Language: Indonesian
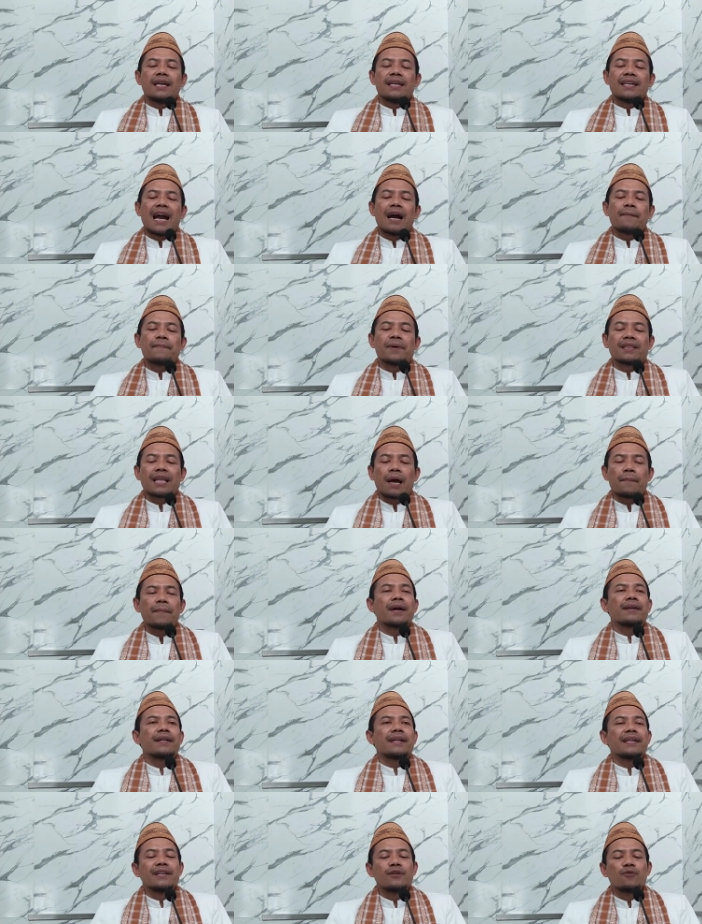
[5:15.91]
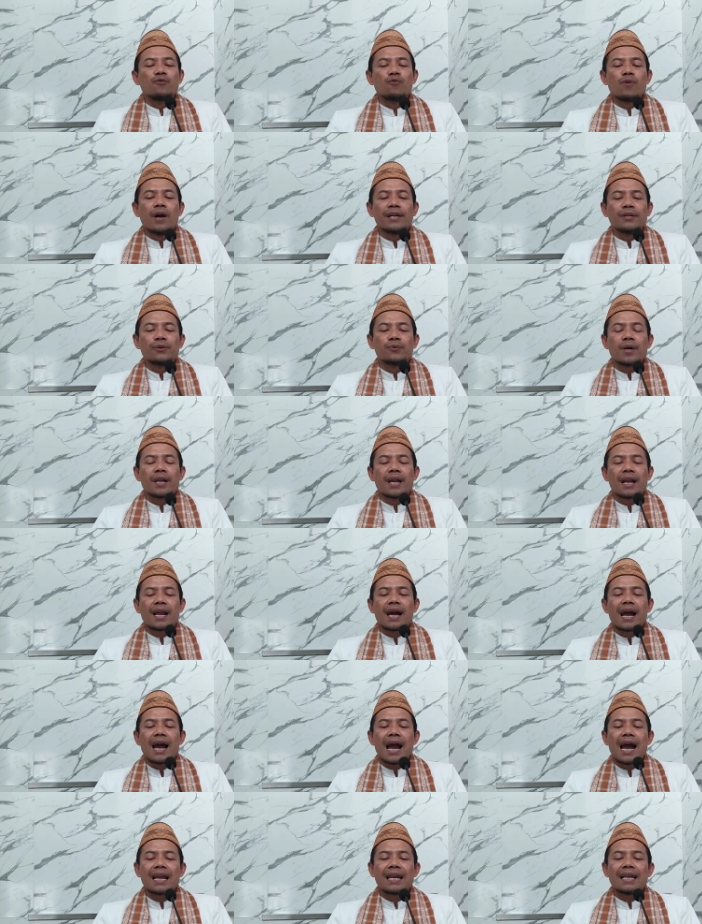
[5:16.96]
yang pertama dari dua itu
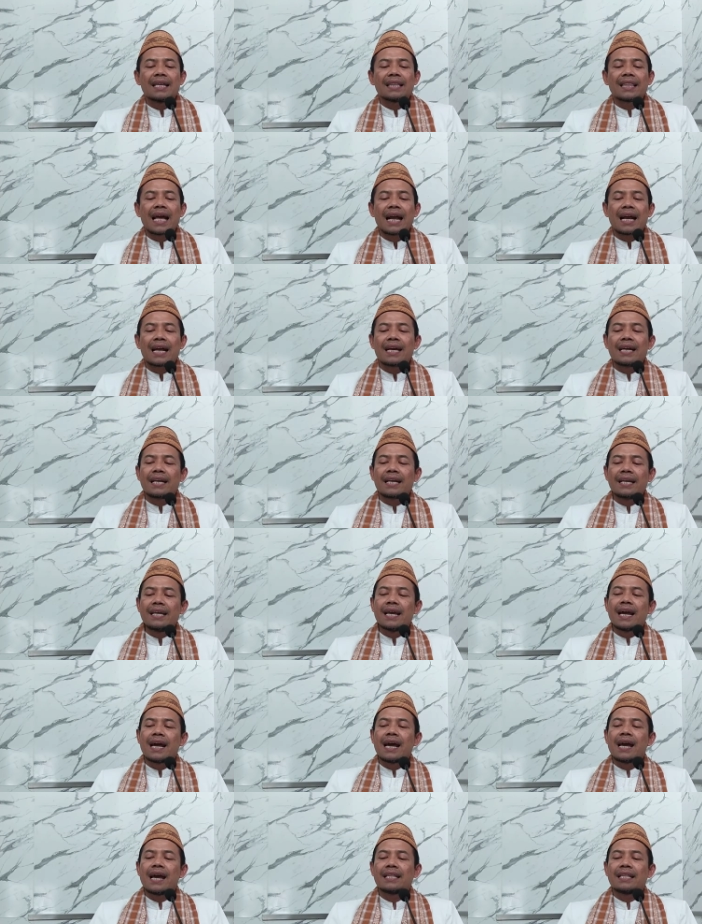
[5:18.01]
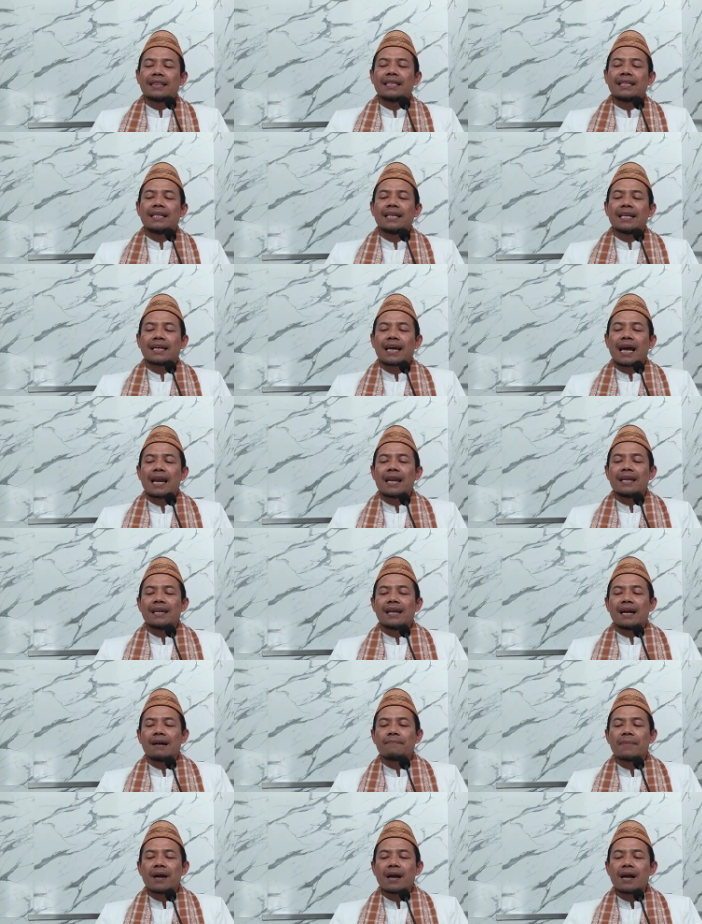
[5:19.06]
adalah antakriha tilkan
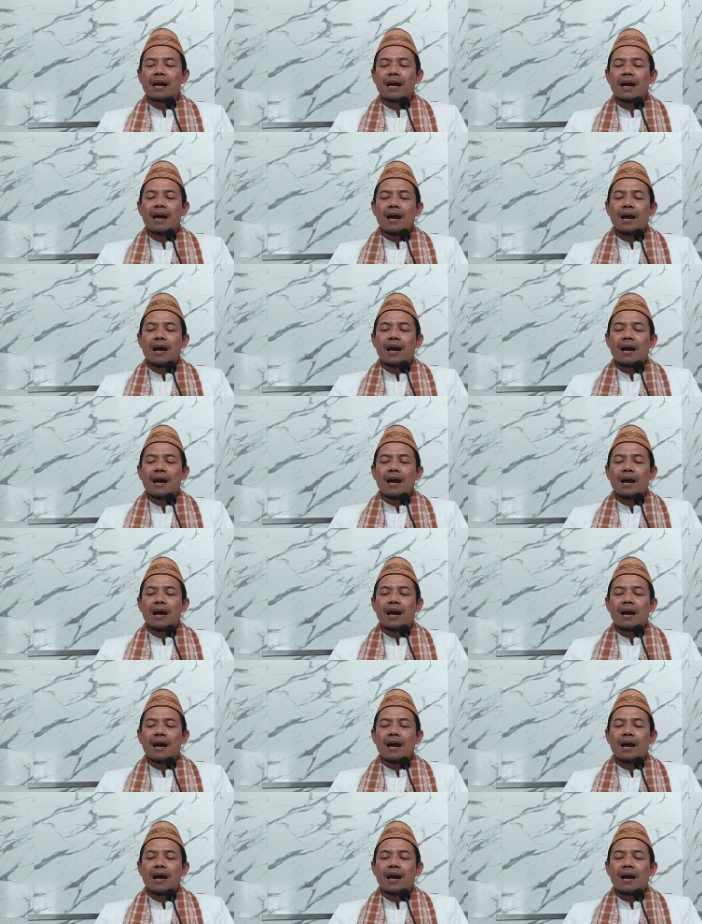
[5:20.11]
ni'mah